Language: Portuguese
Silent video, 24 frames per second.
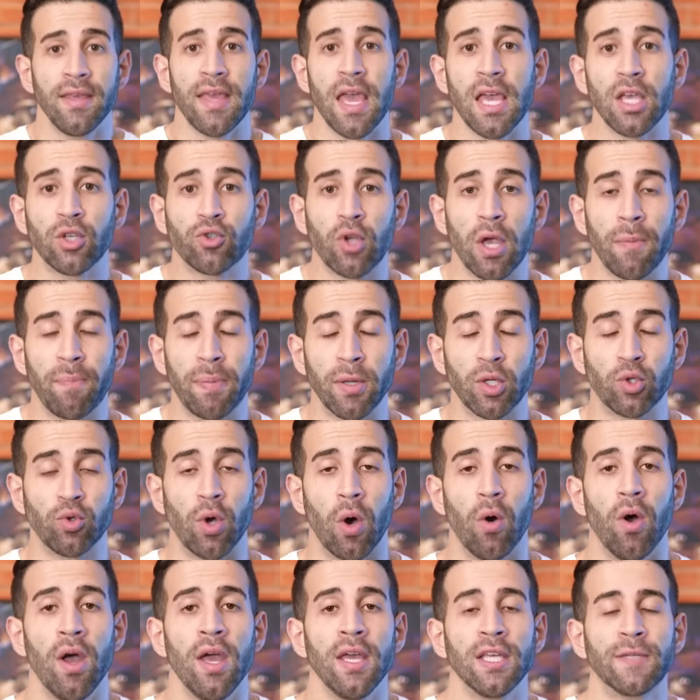E é isso aí,
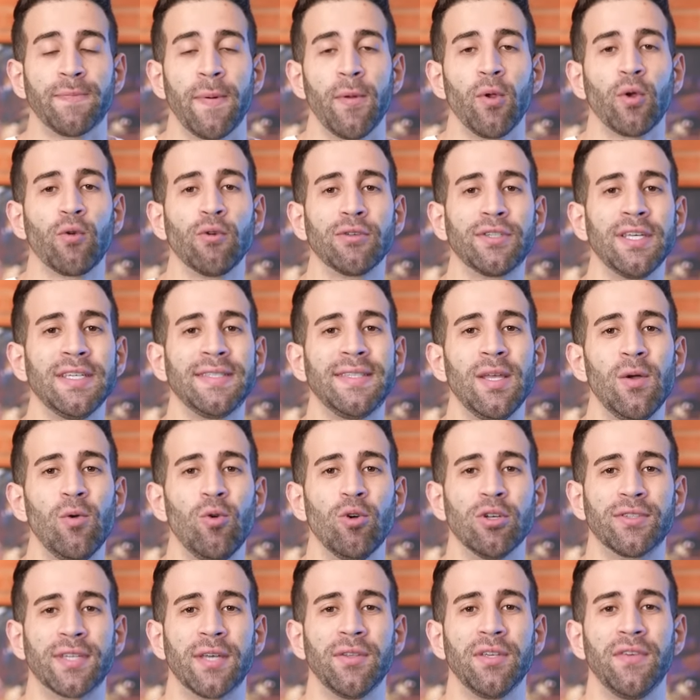pessoal. Espero que vocês
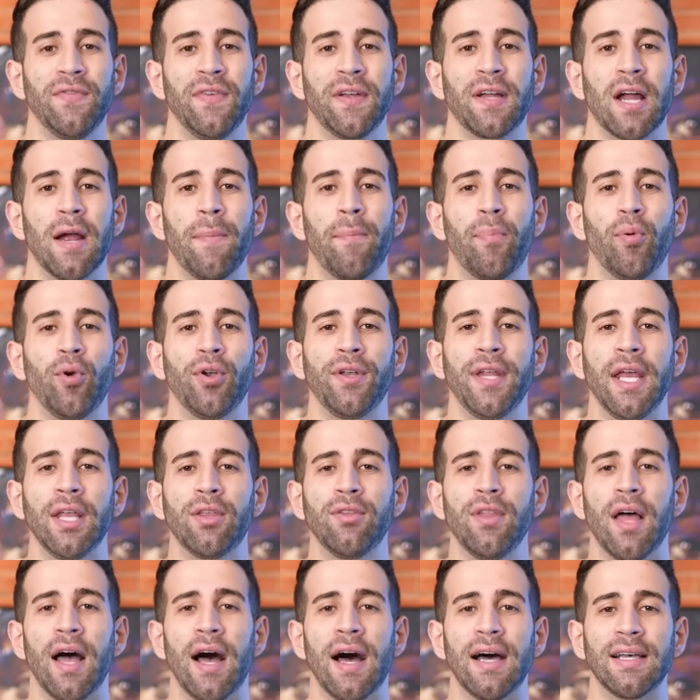tenham gostado de ficar por
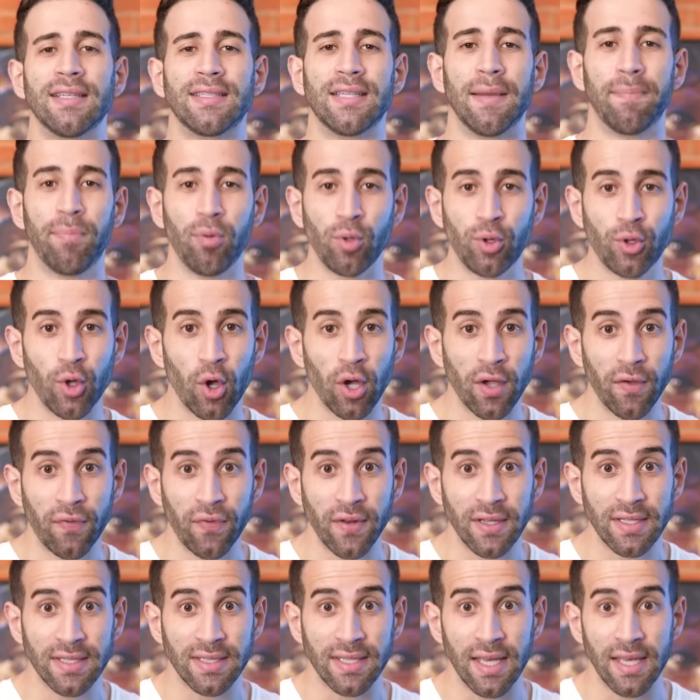dentro da raça bulldog
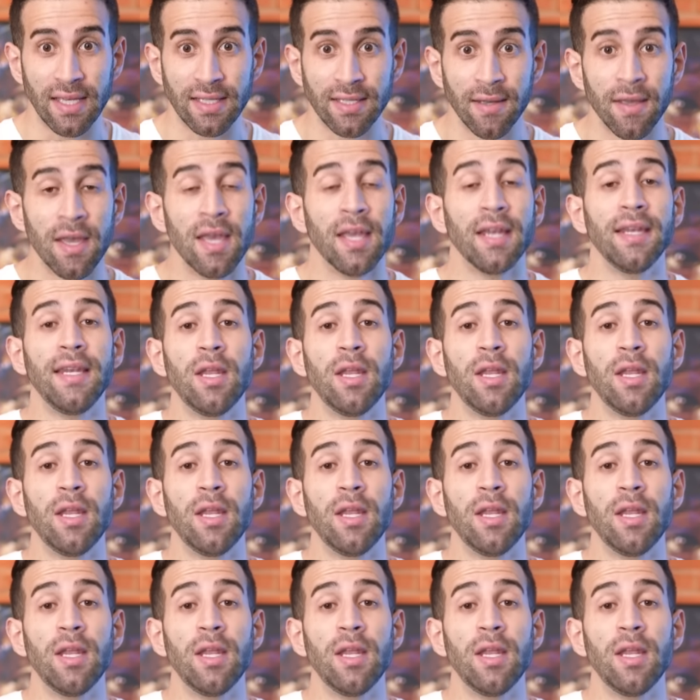francês.